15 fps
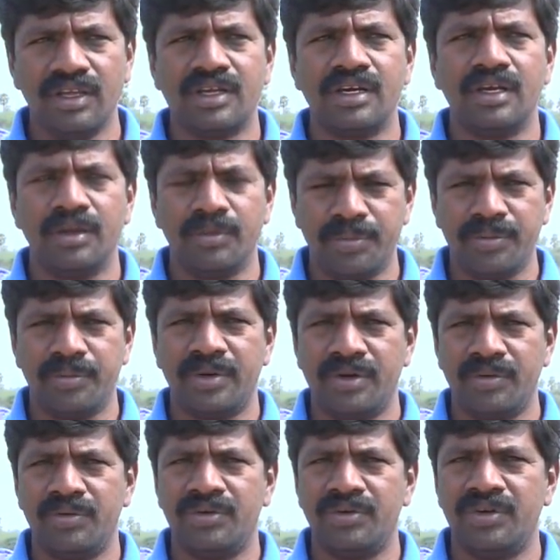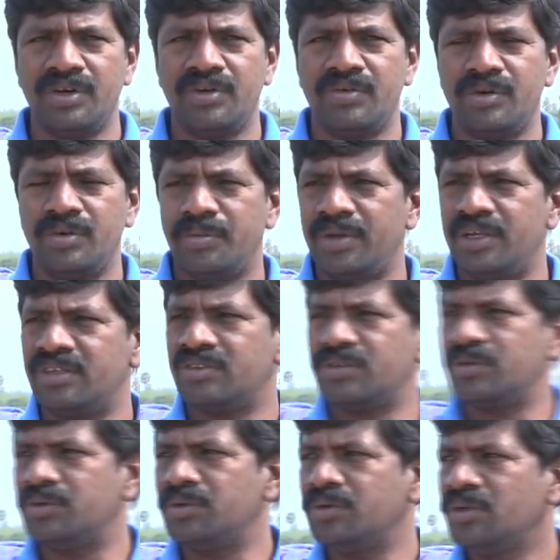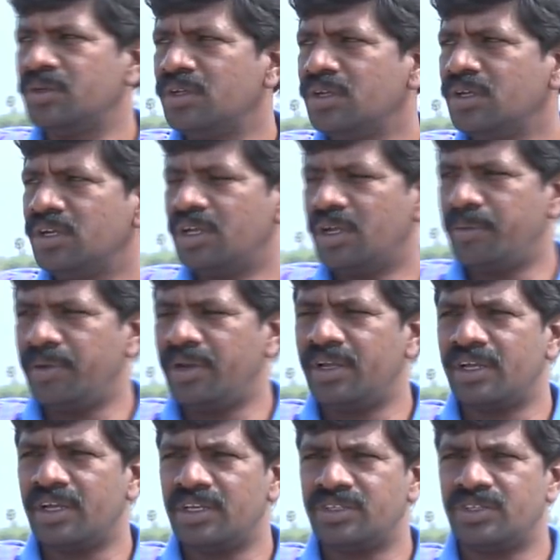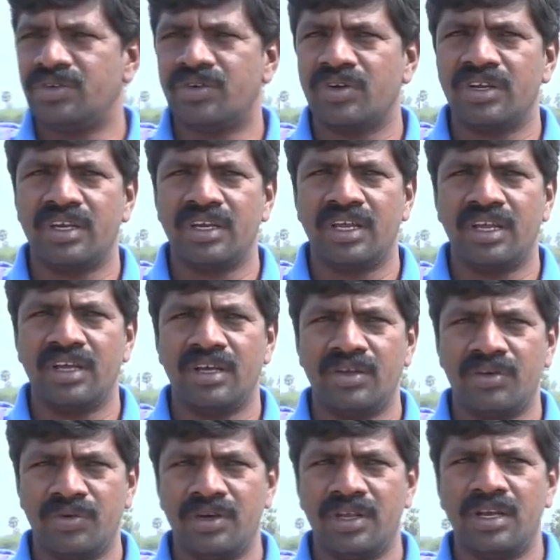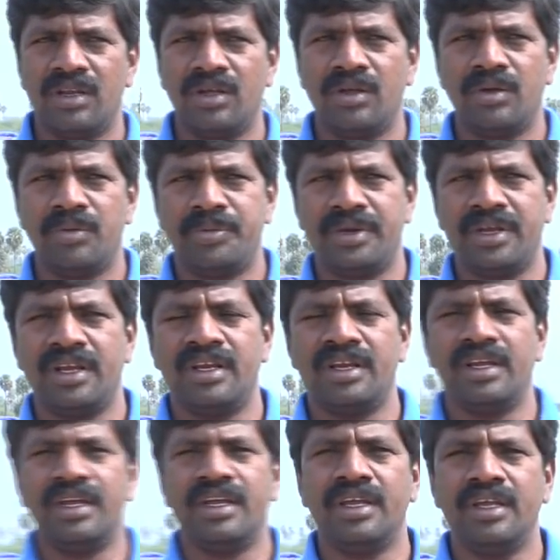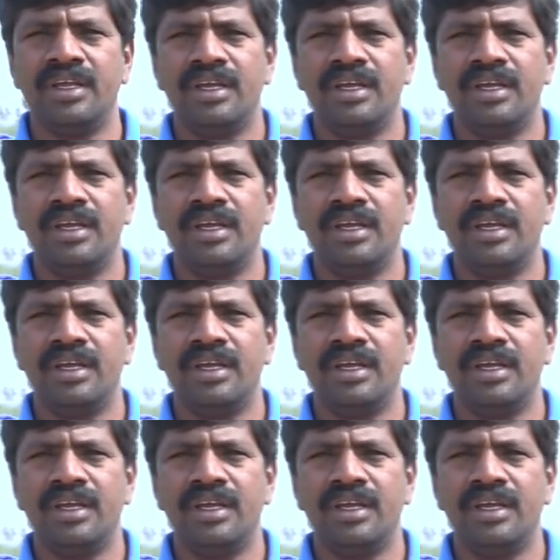ఇక్కడ ఇప్పుడు మనం ఉంటున్నటువంటి ప్లేసు ఎమ్మెల్యే గెలిచిన ఒక నెల రెండు నెలల ప్రియలనే